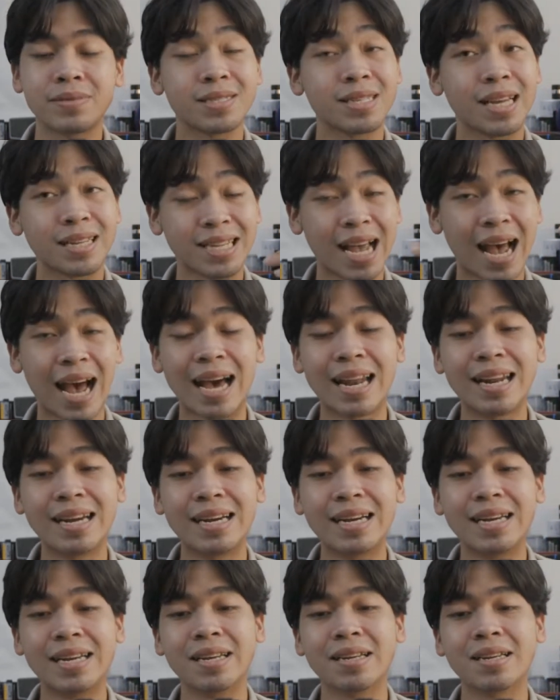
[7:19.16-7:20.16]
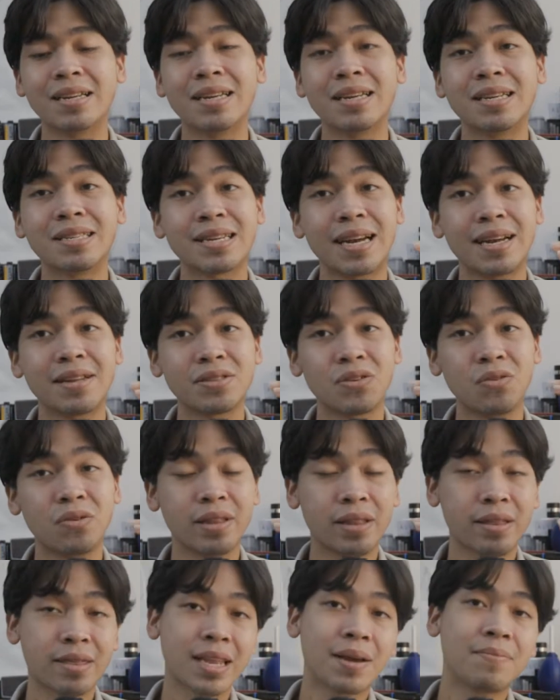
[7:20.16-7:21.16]
จ๋าๆเลยใช้โซน
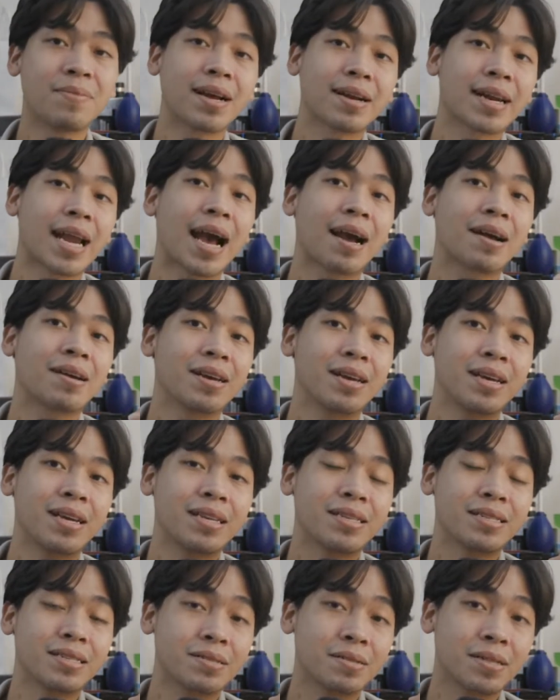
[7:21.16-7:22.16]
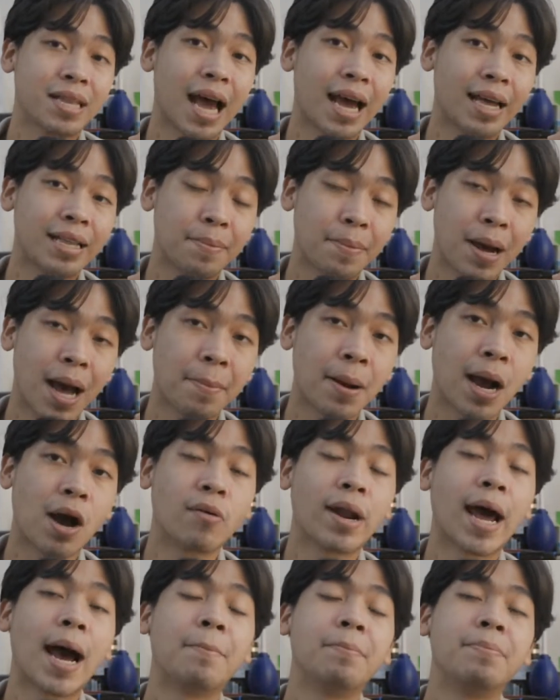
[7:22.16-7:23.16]
ซิสเต็มหนักๆถ่ายแต่ภาพขาว
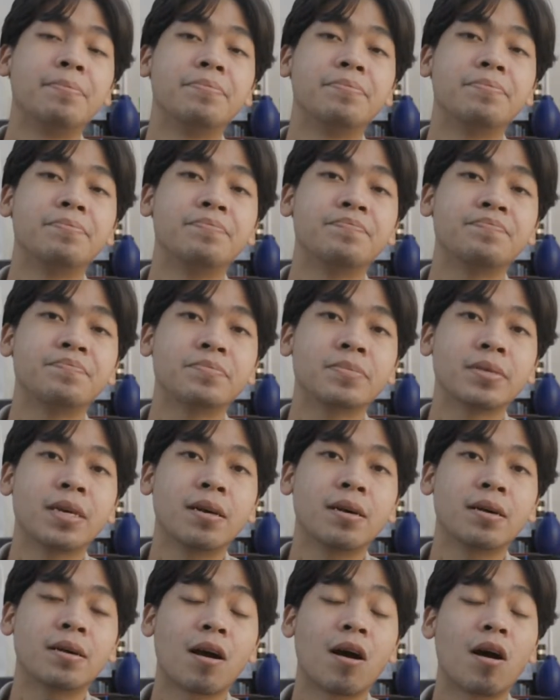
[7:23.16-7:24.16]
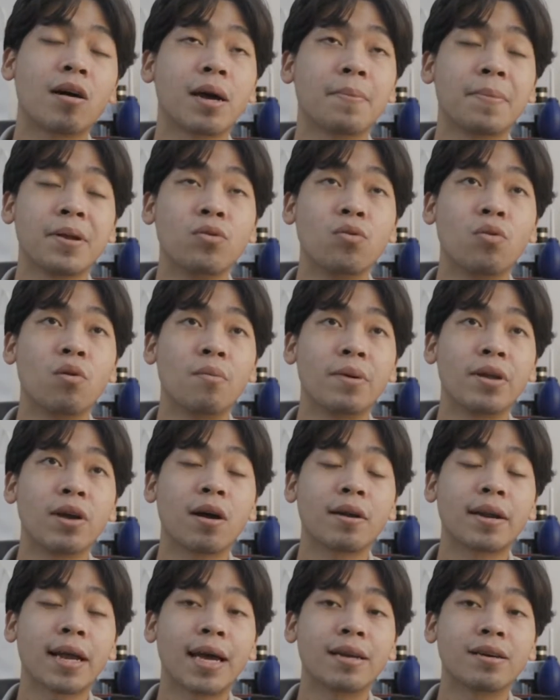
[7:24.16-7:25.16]
ดำก็ถ้าไปดูผมพี่ยอ
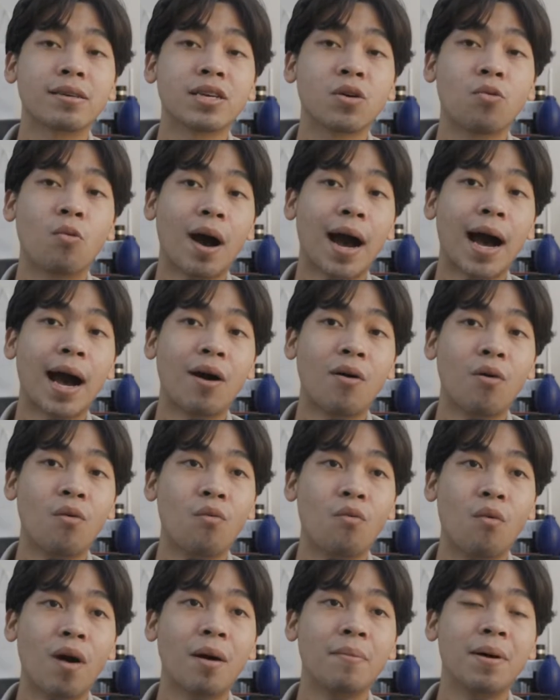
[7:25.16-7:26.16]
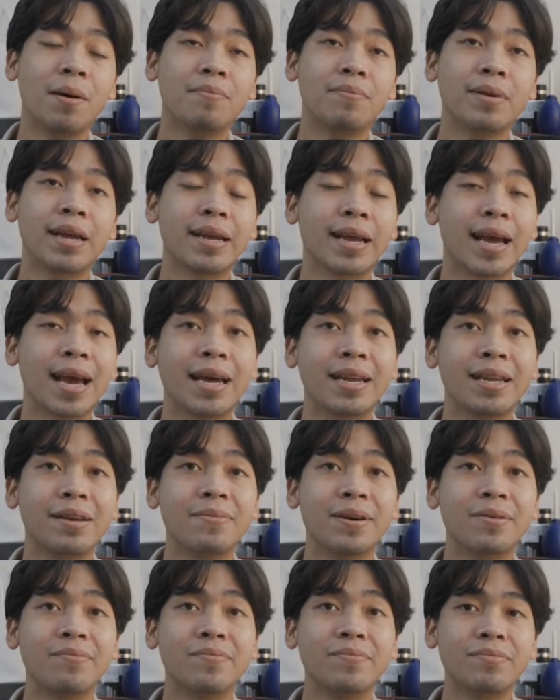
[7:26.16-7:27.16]
ดงานก็จะว้าวว้าวแบบในแง่ที่
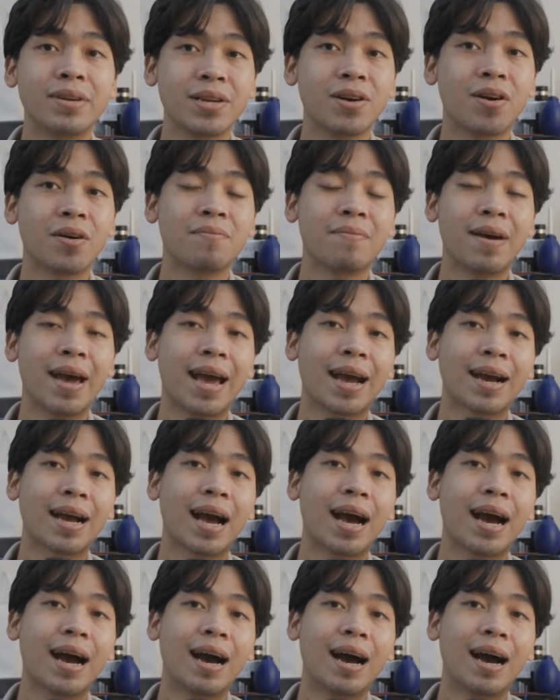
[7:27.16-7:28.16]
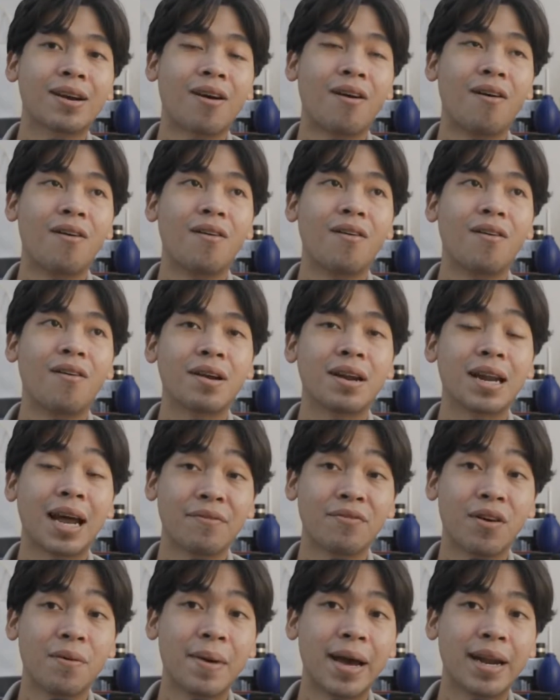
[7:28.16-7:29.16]
แบบพี่ยอดแบกอ่ากล้อง
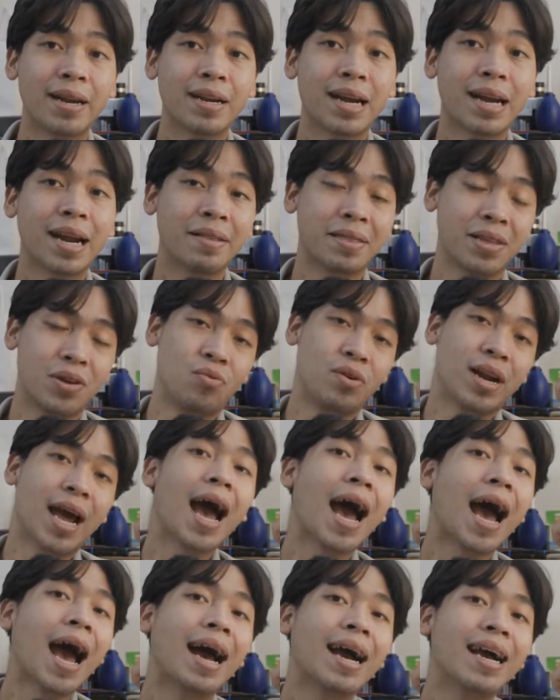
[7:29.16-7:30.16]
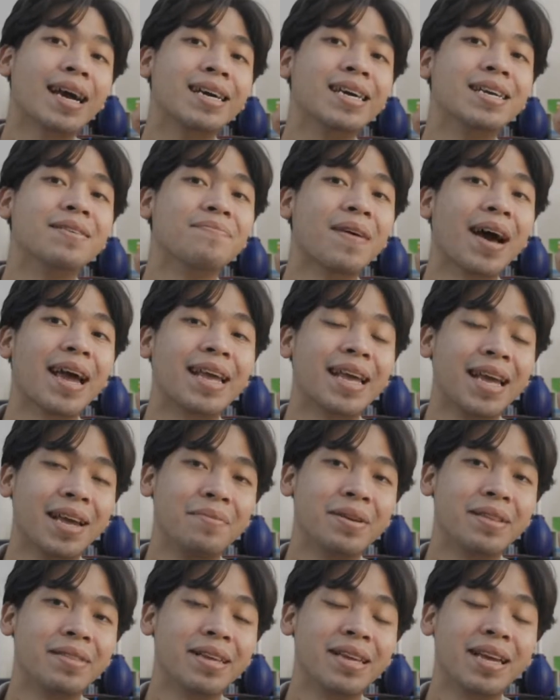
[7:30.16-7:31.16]
Large Format ขนาด สี่คูณห้า ขึ้นไป
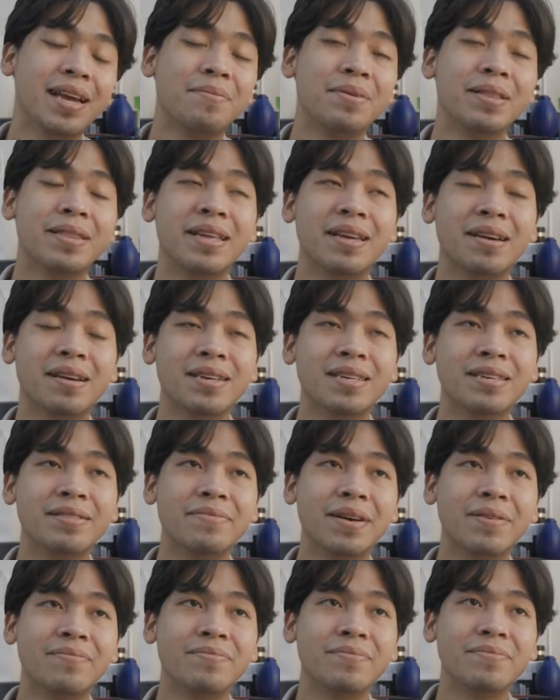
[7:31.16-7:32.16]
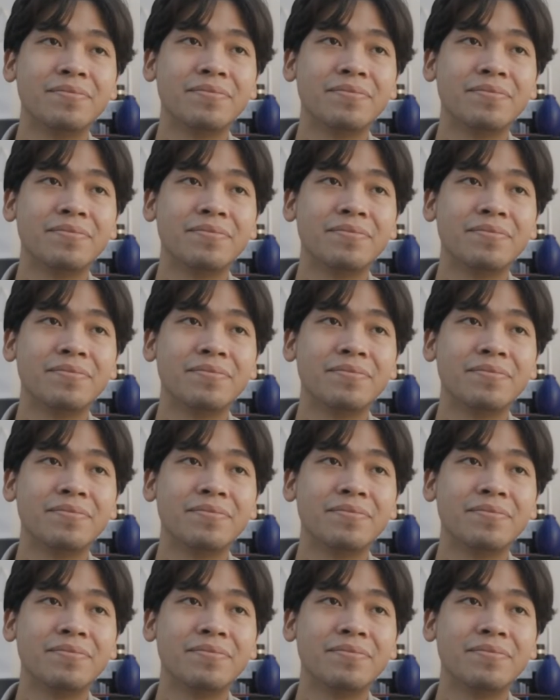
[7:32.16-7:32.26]
abc abc ก็คือแบบ